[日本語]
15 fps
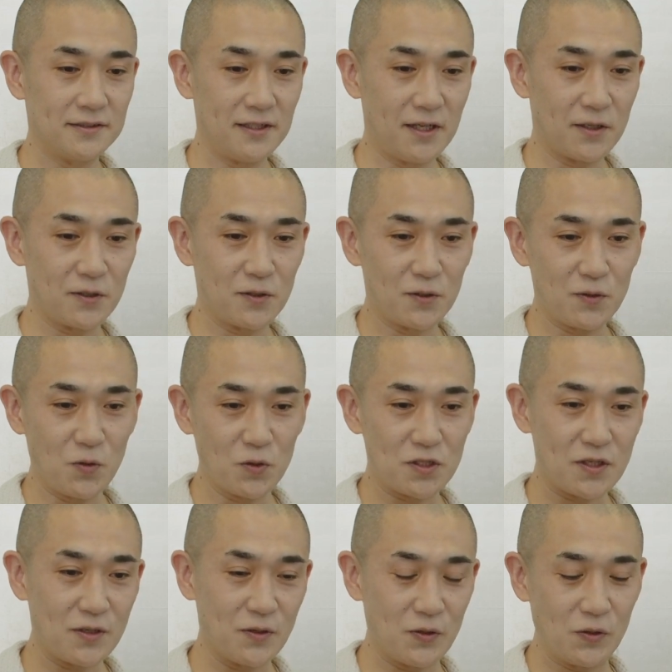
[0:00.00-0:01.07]
だから
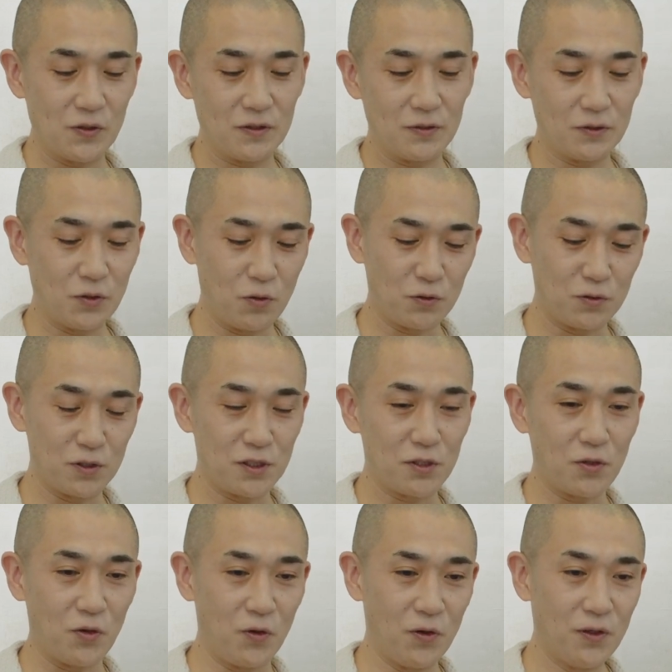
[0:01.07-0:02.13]
とっく
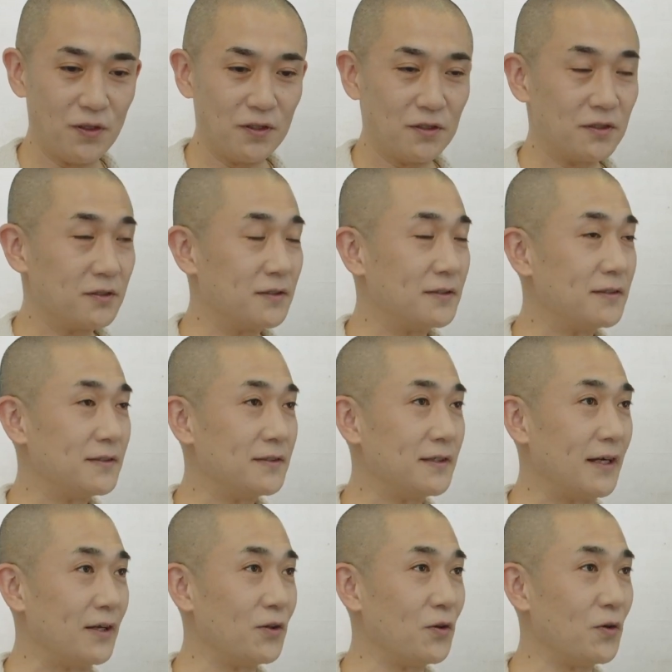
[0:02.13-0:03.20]
りと
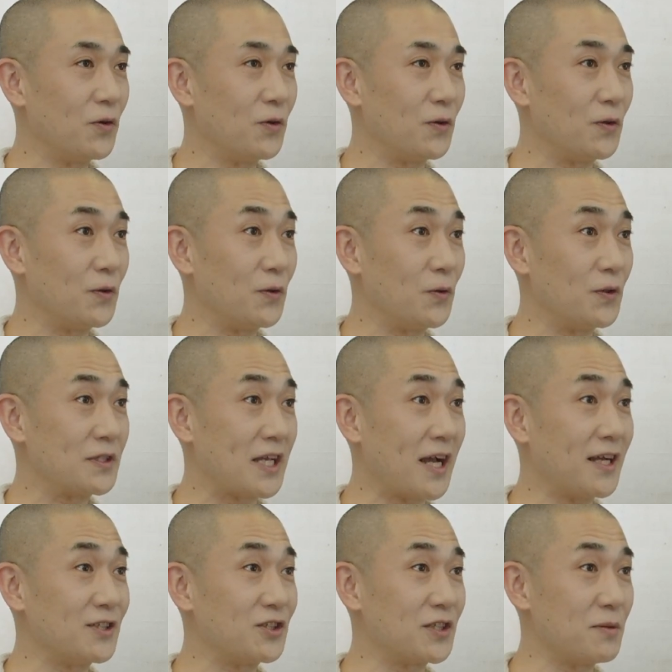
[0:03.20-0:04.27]
杯、
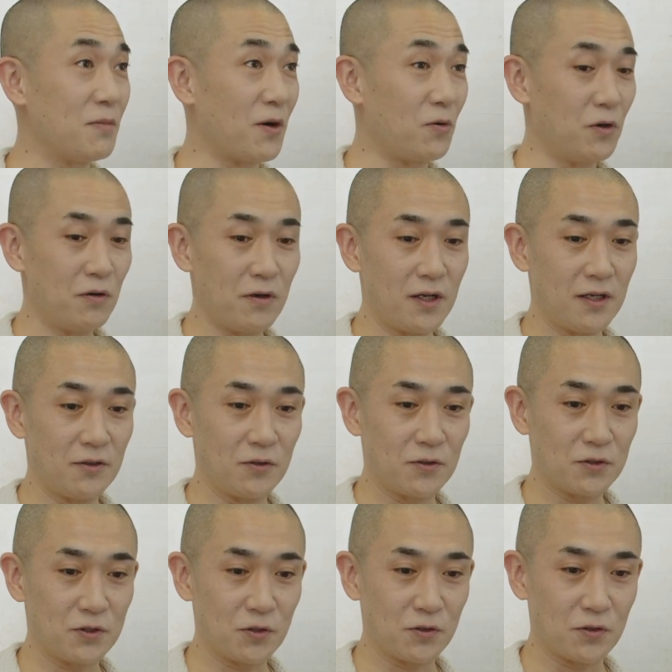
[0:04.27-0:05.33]
まあこれは
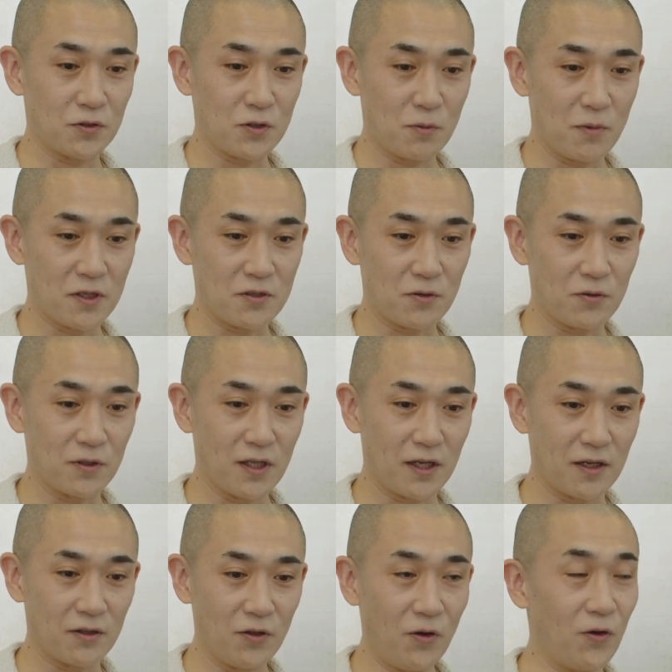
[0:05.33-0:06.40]
ちょっとそばちょこ
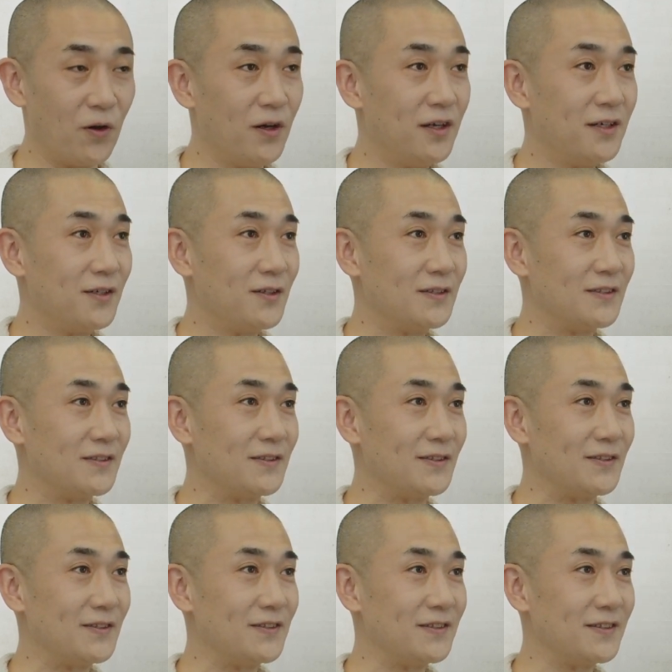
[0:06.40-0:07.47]
だけど、
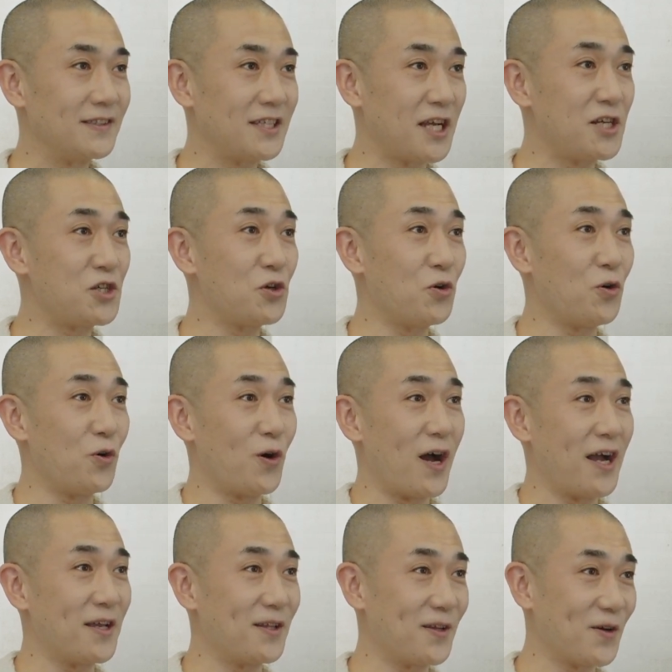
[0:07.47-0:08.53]
最初
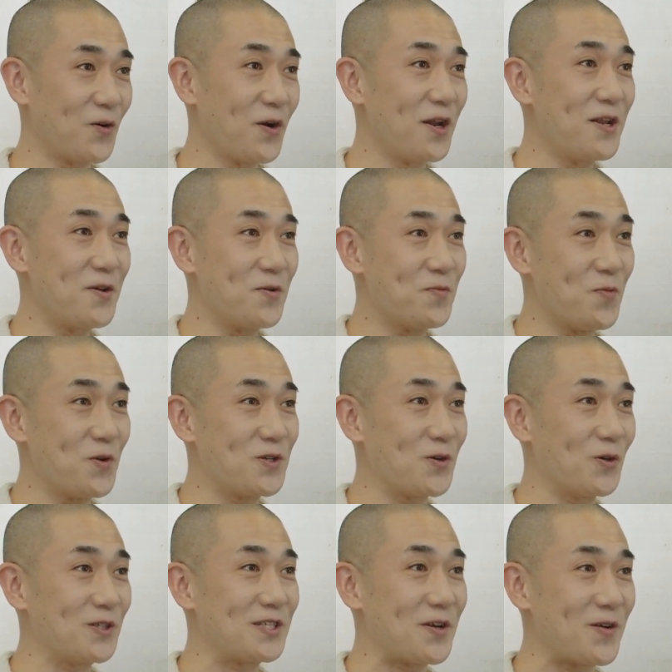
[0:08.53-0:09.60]
これにもし
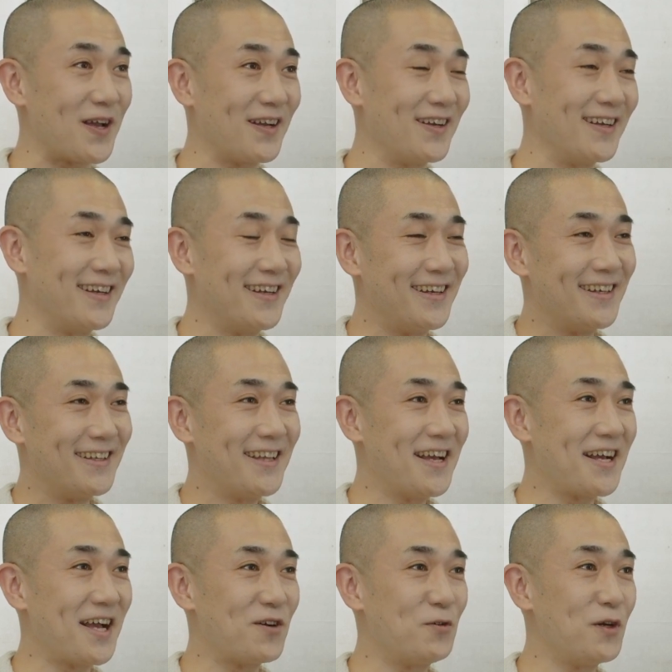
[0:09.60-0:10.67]

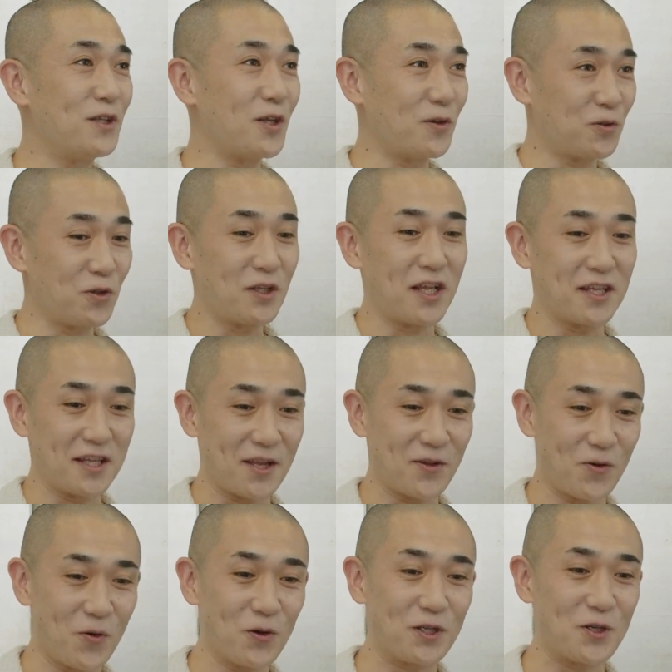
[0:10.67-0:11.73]
なんか増えていくとだん
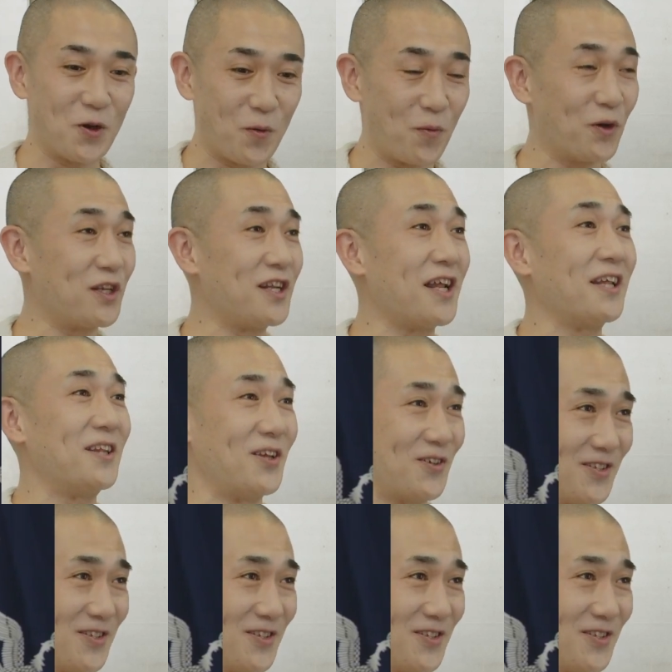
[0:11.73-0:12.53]
だん大きいお盆になっ